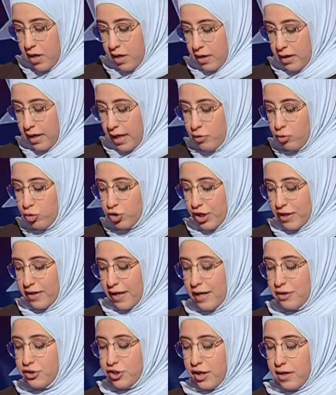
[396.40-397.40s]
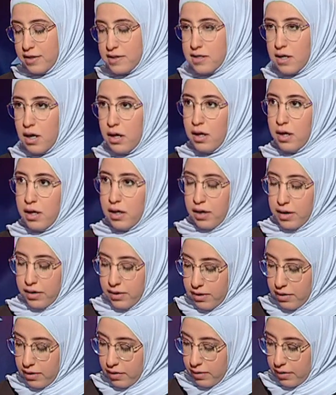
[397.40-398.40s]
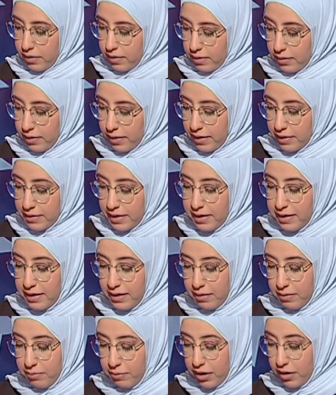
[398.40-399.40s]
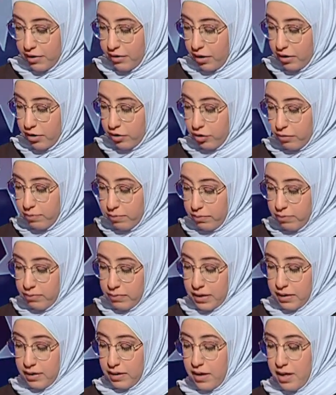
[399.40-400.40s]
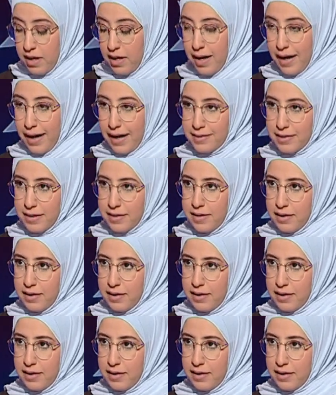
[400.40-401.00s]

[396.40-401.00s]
لا يوجد أي شخص آخر لديه ما يقرب من عدد